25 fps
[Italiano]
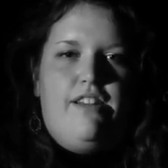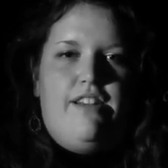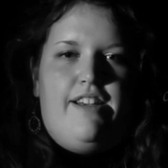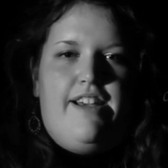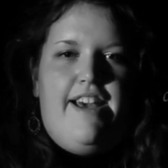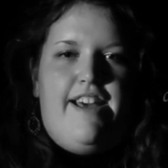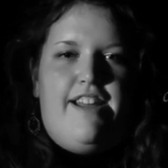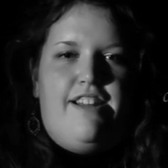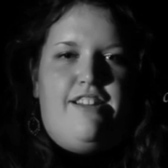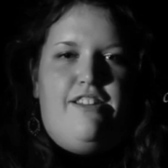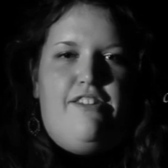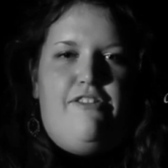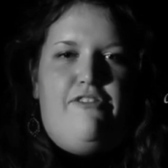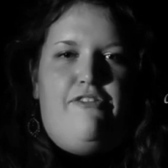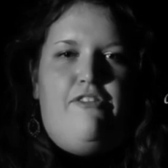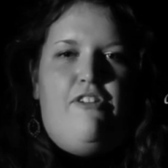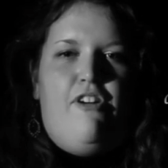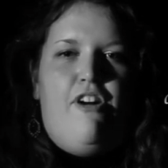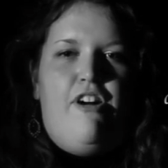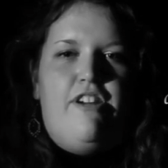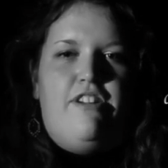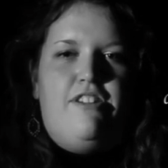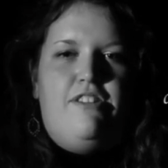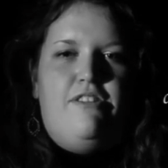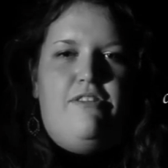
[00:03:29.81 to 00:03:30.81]
ch'er er di
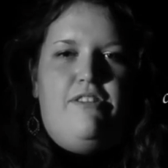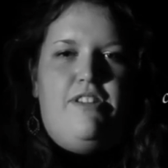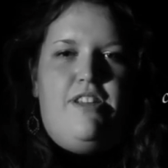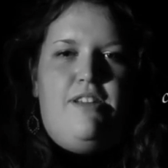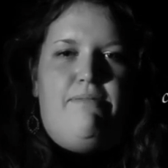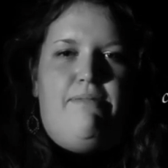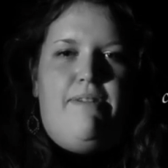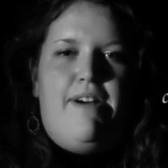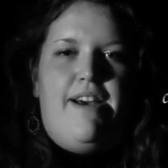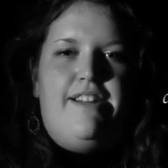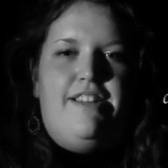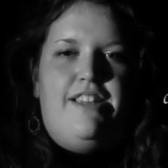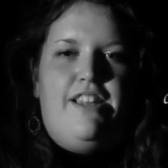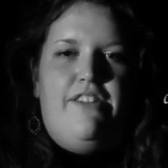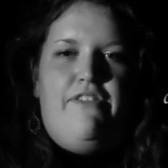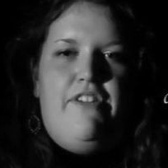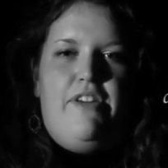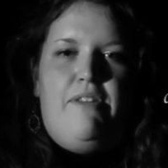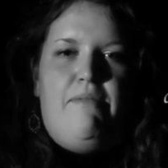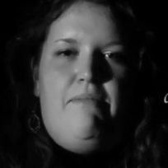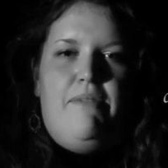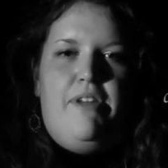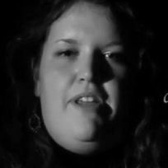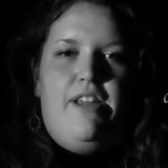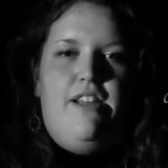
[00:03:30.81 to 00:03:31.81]
fuor d'ogni parte
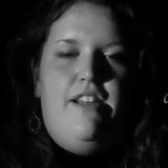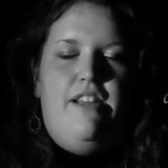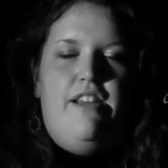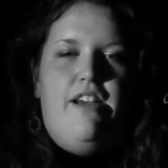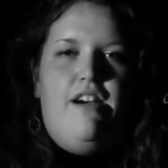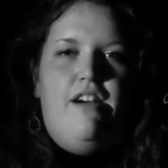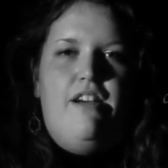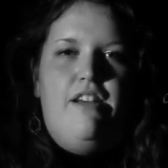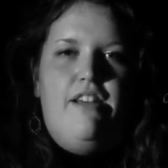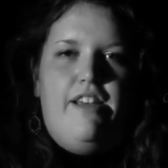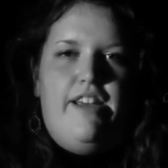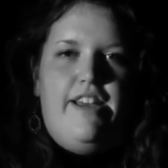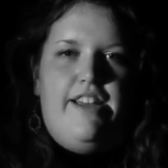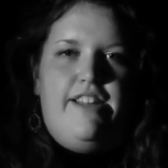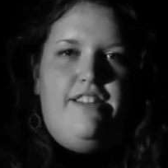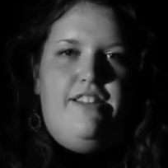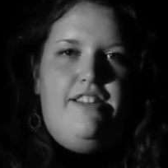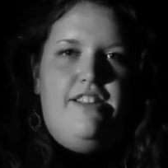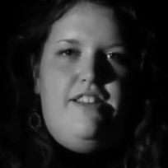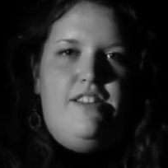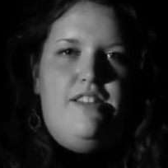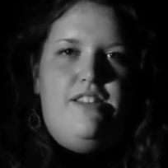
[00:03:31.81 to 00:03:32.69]
vermiglia e